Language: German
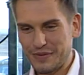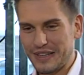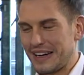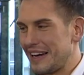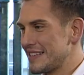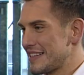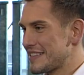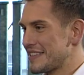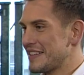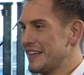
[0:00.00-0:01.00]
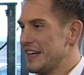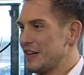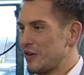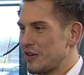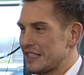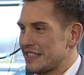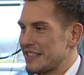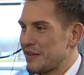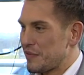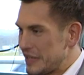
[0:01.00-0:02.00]
Dankeschön. von deinen Einsätzen. Und
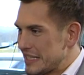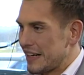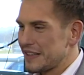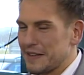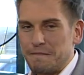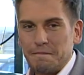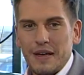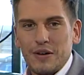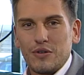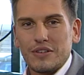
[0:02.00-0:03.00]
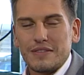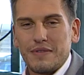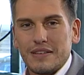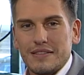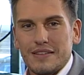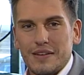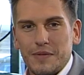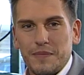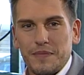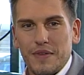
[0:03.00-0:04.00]
äh, vielen Dank. Und das war's
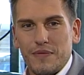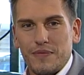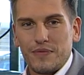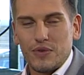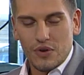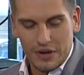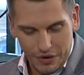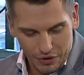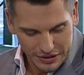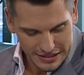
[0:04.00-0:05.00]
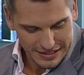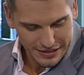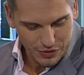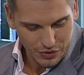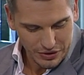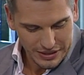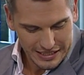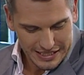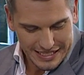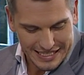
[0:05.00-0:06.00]
ähm, für heute.
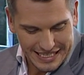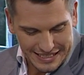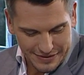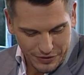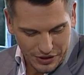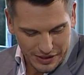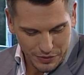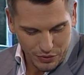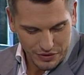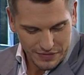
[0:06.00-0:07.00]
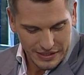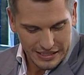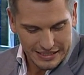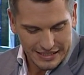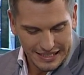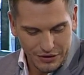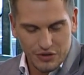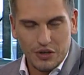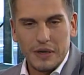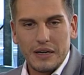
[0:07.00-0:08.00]
Und nächste Woche begrüßen wir dann hier Georg
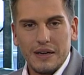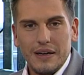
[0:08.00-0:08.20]
Sommer,